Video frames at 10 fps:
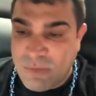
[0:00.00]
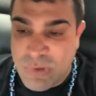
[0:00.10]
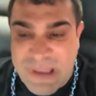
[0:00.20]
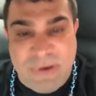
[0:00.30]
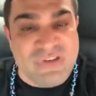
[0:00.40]

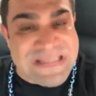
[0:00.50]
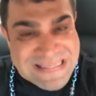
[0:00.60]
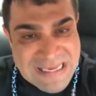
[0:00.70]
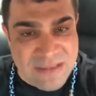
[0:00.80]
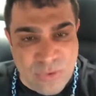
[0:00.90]
Muito amigo de
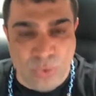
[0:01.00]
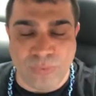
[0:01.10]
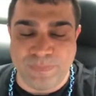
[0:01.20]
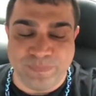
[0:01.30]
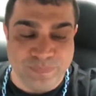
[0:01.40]

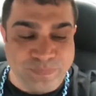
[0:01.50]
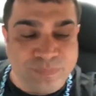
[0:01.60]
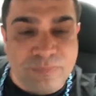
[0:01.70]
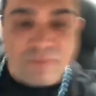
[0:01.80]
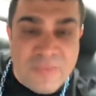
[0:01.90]
Sandro.
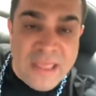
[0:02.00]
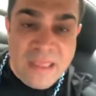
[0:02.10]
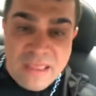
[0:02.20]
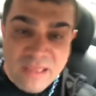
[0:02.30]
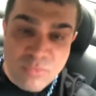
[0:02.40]

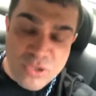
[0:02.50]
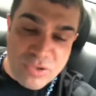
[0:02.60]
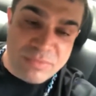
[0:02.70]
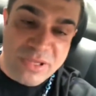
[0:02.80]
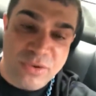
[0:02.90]
E muito
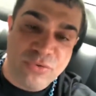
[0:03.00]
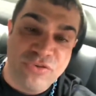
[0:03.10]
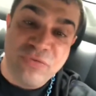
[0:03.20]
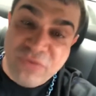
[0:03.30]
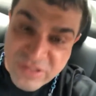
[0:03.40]
amigo
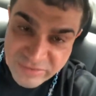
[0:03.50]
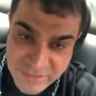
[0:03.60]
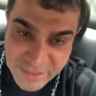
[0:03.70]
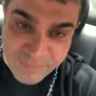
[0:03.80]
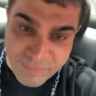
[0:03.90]
de
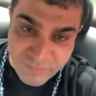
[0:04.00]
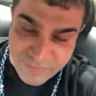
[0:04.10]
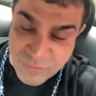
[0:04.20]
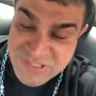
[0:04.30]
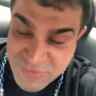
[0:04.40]
Vida.
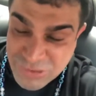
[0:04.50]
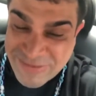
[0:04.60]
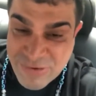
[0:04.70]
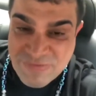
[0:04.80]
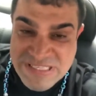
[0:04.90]
Inclusive, eu tô
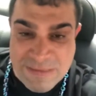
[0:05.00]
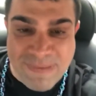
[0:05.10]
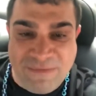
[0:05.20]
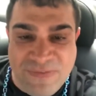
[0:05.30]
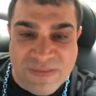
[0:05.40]
devendo uma visita
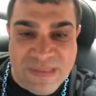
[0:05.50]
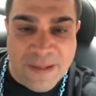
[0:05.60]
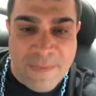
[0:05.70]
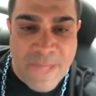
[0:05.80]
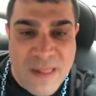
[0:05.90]
pra
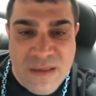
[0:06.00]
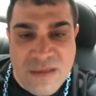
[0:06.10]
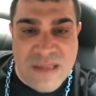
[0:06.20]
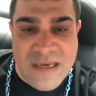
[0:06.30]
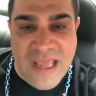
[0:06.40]
Vida.
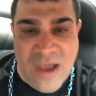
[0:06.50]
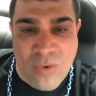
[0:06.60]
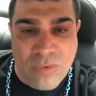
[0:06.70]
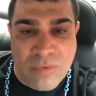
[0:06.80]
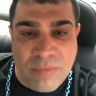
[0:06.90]

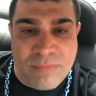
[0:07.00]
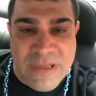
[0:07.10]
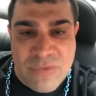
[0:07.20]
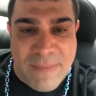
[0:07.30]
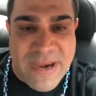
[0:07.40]
Daniel,
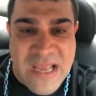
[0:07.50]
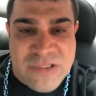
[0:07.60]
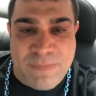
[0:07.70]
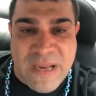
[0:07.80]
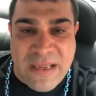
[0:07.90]
manda um
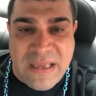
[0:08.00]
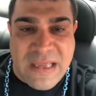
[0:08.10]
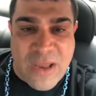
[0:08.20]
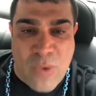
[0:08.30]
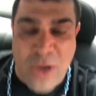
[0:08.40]
abraço pra
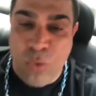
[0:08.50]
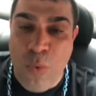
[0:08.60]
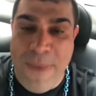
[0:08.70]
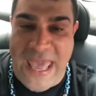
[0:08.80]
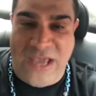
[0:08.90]
Caruaru,
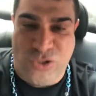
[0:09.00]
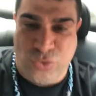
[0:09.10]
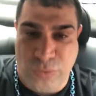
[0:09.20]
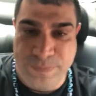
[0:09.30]
um beijo.